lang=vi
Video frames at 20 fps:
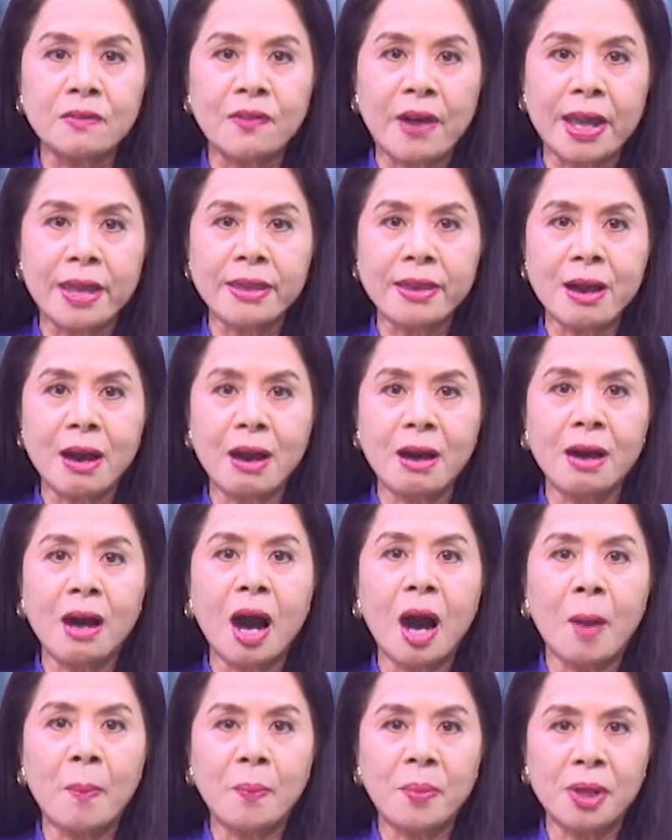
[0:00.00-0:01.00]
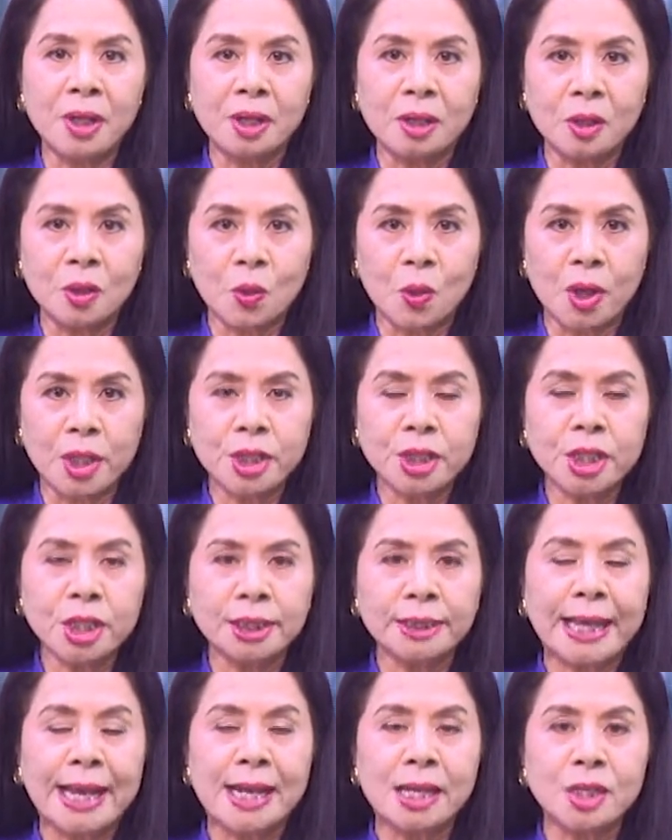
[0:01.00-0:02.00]
phải nhờ hợp lực của chư
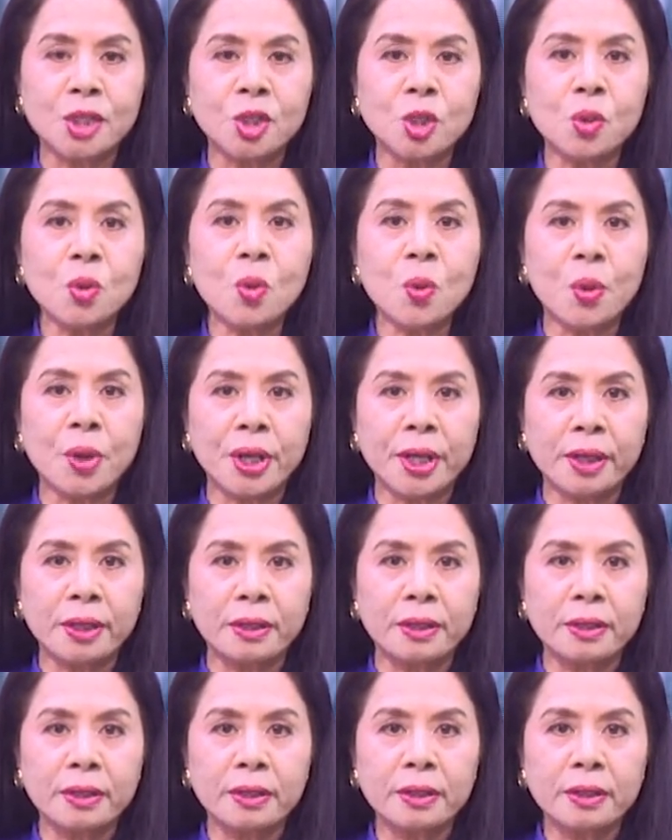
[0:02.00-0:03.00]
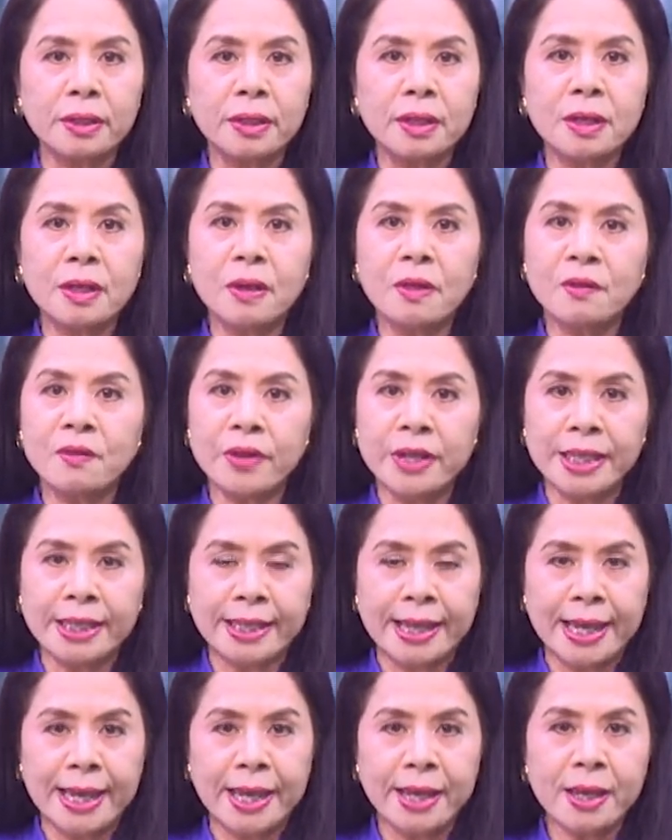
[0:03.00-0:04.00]
Tăng chú nguyện. Vì
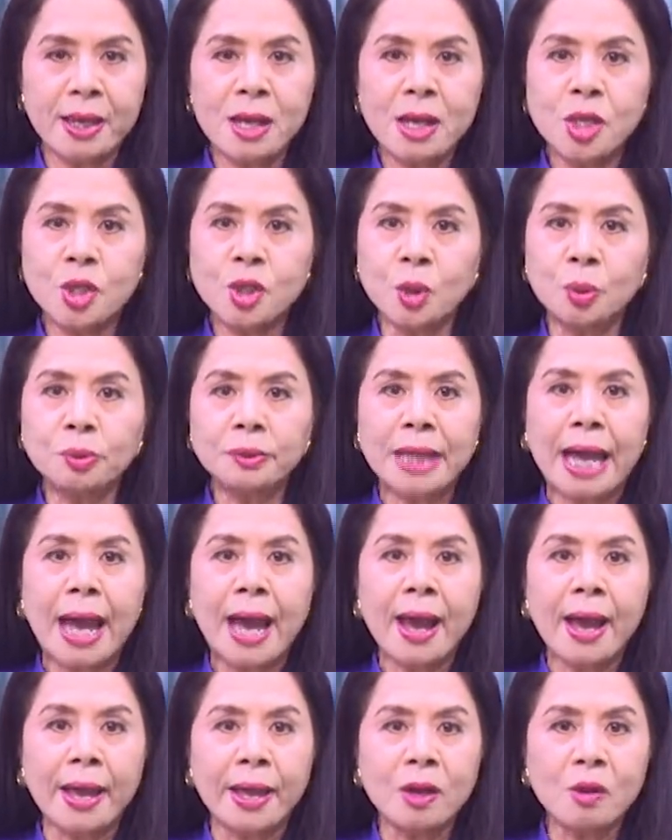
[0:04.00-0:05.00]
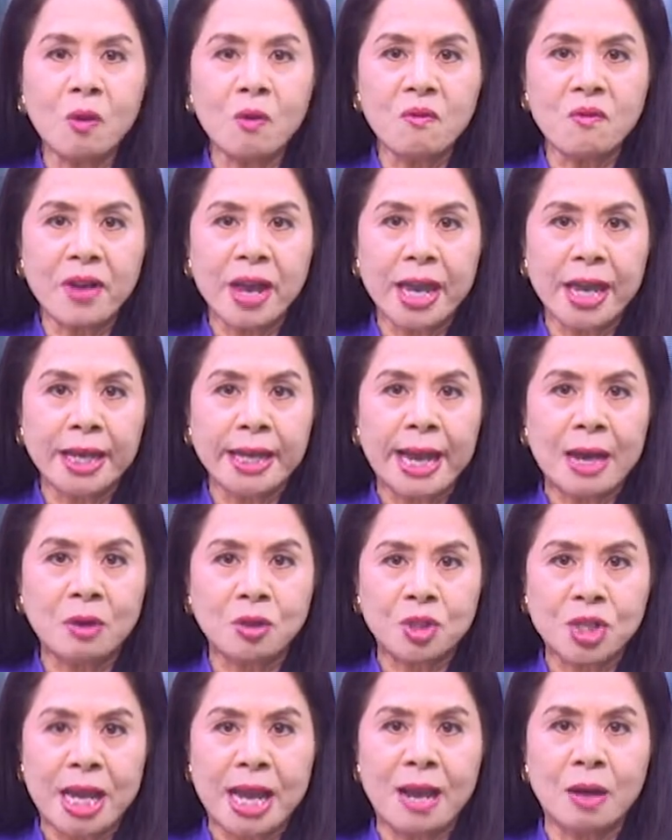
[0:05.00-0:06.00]
thế, chúng ta hãy cùng về đạo
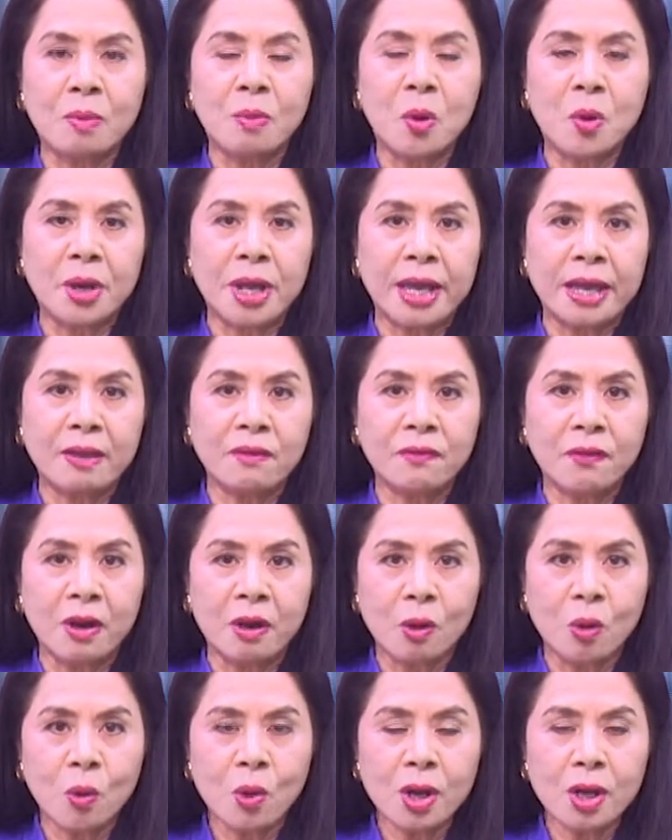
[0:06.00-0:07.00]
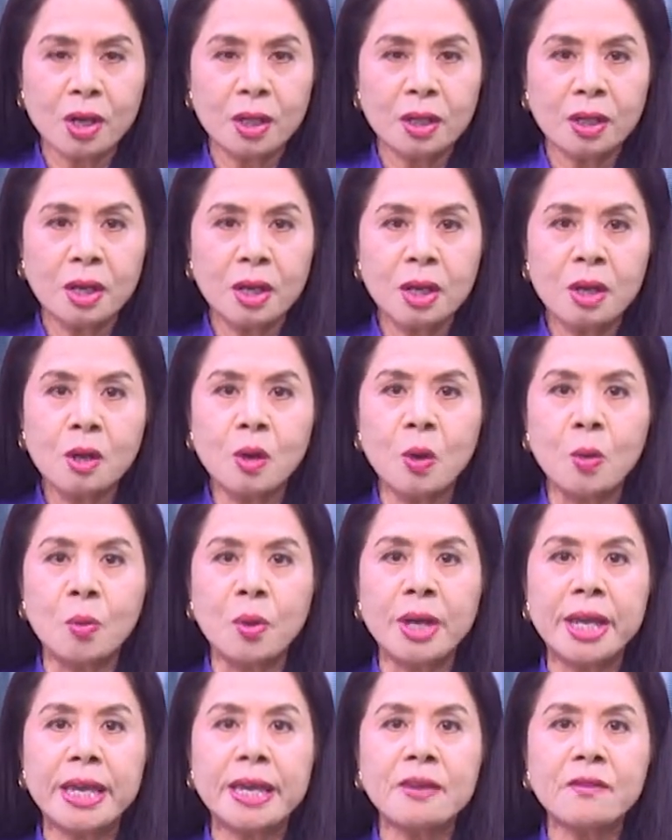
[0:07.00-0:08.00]
tràng Bồ Đề Phật Quốc,
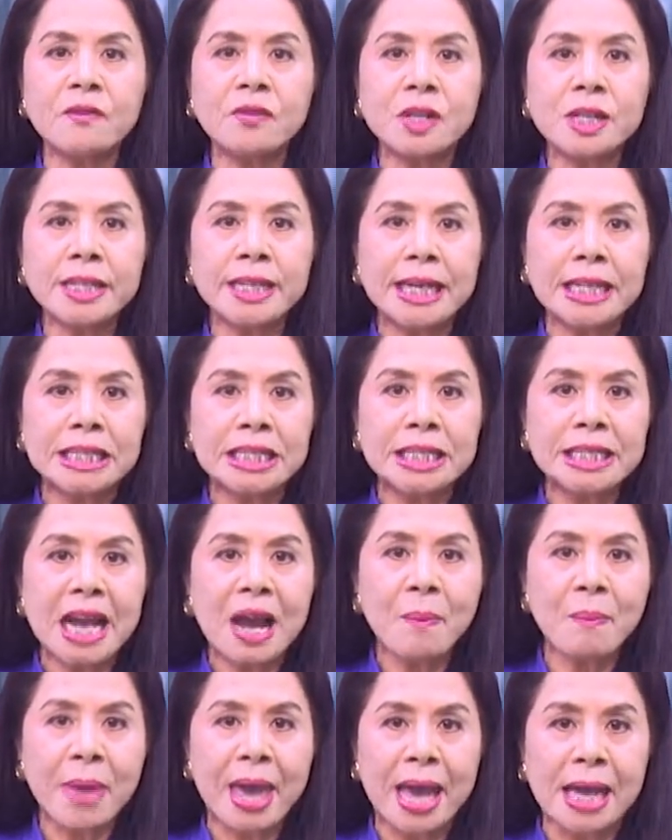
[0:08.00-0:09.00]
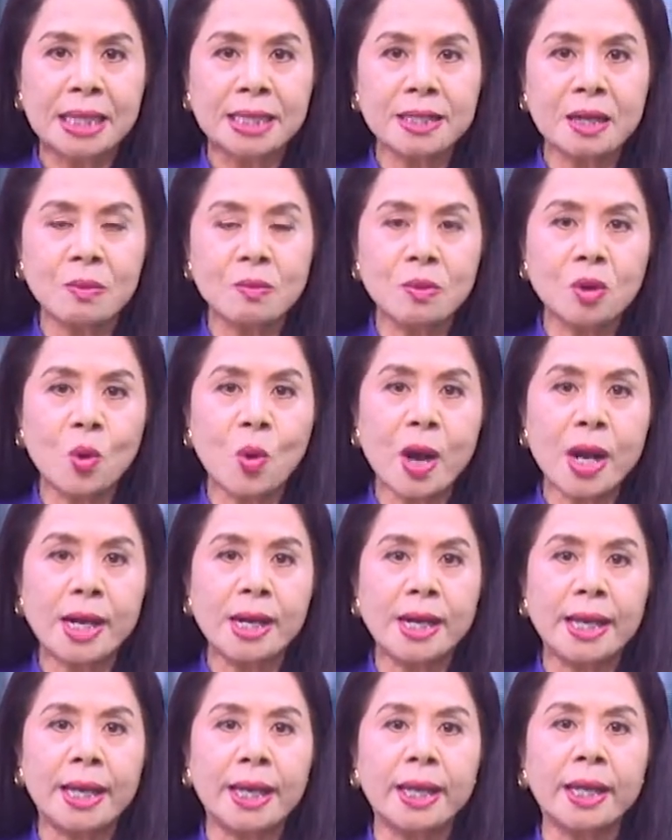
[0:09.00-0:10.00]
cùng ghi phương danh cha mẹ trong khoác
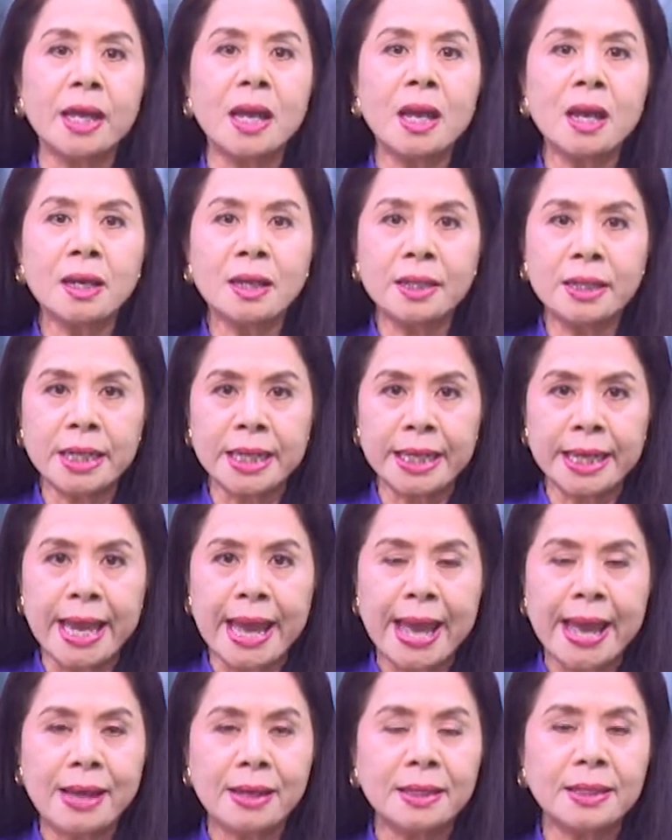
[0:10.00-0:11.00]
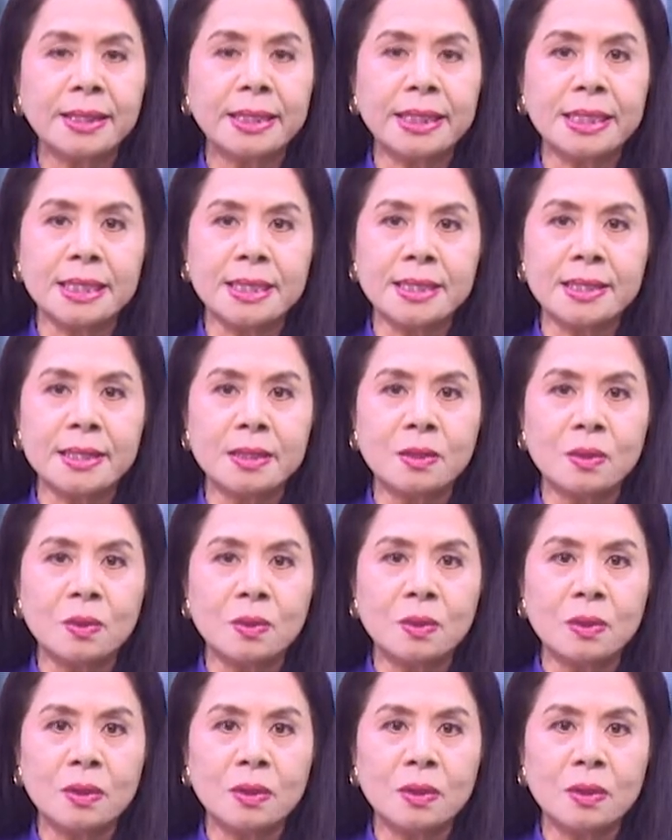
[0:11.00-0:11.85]
lễ, kỳ an kỳ siêu.